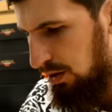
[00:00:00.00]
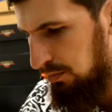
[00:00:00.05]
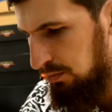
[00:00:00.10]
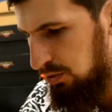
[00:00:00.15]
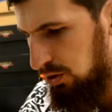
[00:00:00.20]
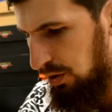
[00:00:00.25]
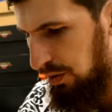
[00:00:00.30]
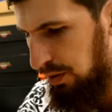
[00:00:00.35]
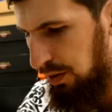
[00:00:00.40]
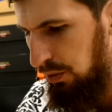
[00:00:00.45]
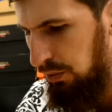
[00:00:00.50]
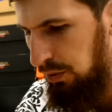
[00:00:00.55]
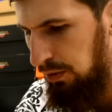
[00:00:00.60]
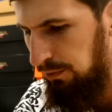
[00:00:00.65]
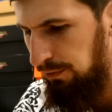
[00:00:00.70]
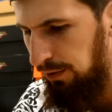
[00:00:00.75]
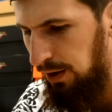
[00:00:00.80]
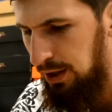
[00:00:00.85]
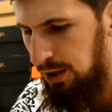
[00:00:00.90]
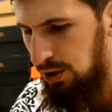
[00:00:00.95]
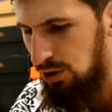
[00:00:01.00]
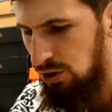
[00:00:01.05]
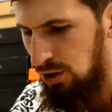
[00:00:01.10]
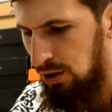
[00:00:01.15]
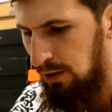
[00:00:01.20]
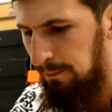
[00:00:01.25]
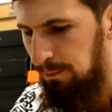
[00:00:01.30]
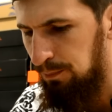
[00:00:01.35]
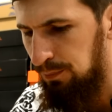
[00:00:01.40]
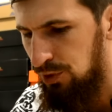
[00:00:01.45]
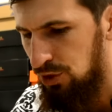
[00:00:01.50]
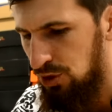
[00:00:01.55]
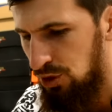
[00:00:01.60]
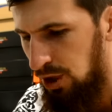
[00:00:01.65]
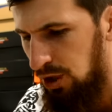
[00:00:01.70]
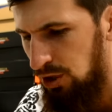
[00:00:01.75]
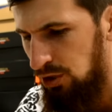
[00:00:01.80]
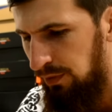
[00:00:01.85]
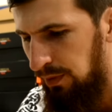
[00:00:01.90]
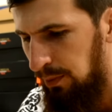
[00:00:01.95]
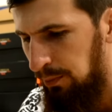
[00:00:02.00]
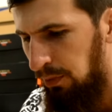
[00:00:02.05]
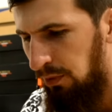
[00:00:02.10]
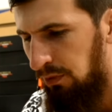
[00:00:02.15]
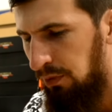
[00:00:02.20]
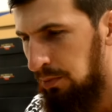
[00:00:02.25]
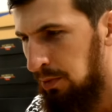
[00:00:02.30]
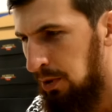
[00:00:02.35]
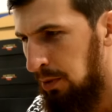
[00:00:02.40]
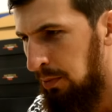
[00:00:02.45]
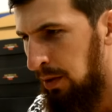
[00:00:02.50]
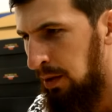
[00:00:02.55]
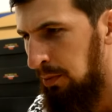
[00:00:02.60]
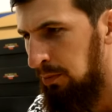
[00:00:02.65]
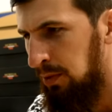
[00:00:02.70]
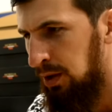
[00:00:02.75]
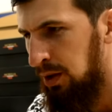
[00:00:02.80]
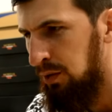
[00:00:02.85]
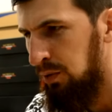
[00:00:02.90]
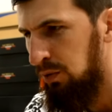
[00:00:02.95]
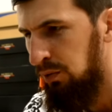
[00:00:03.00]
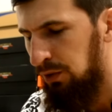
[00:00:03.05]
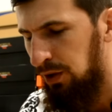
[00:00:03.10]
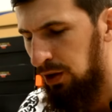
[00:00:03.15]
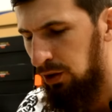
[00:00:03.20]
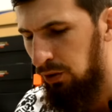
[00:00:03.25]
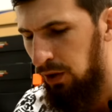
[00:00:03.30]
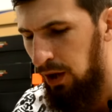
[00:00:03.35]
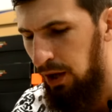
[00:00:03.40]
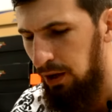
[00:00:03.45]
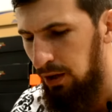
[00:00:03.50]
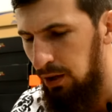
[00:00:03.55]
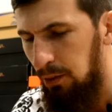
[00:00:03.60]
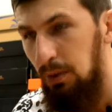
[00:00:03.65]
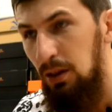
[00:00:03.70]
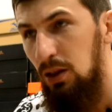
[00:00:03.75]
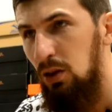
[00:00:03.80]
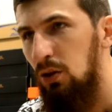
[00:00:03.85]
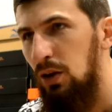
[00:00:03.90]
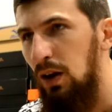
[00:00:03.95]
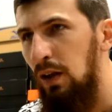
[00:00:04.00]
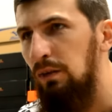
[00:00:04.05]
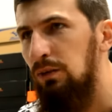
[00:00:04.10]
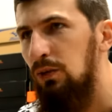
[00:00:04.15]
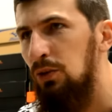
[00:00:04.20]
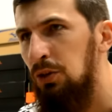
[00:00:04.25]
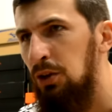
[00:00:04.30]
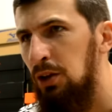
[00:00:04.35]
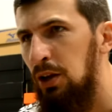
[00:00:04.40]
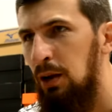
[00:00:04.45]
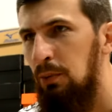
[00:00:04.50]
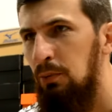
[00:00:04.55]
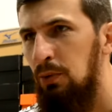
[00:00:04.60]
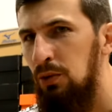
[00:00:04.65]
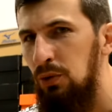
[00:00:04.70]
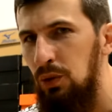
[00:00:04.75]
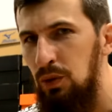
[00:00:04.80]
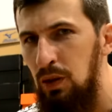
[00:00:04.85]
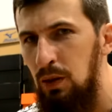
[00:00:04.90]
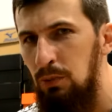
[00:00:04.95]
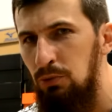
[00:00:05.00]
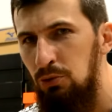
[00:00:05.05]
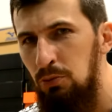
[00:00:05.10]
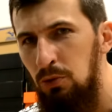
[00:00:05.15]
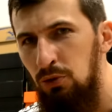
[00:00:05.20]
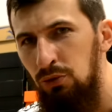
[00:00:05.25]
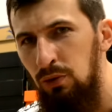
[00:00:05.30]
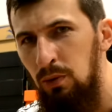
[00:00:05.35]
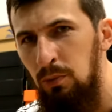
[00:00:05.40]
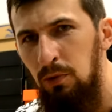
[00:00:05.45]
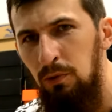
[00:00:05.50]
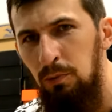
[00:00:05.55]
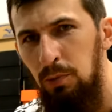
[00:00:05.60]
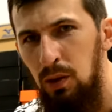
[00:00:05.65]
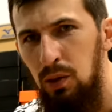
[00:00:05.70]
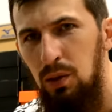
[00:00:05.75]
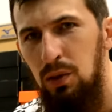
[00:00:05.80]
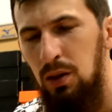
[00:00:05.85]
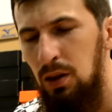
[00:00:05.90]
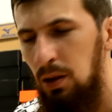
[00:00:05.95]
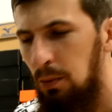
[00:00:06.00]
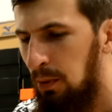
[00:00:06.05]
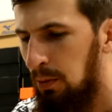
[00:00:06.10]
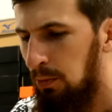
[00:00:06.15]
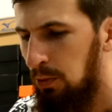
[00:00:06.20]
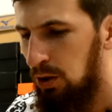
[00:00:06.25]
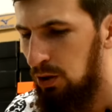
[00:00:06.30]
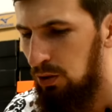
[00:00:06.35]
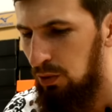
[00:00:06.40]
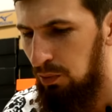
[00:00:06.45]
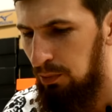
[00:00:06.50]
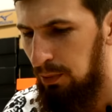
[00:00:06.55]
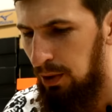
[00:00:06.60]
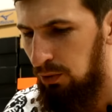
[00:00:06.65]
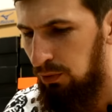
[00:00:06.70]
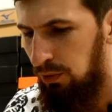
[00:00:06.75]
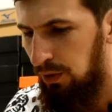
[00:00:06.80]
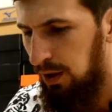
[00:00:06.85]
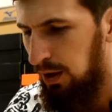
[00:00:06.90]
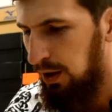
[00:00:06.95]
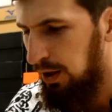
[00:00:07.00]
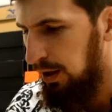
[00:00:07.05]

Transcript: Myślę, że całkiem fajnie. Jeszcze szczerze wam powiem, nie miałem X-ów na nogach. Chyba tylko raz w Londynie, jak byłem, to sobie przymierzyłem, bo w Polsce nie ma moich rozmiarów.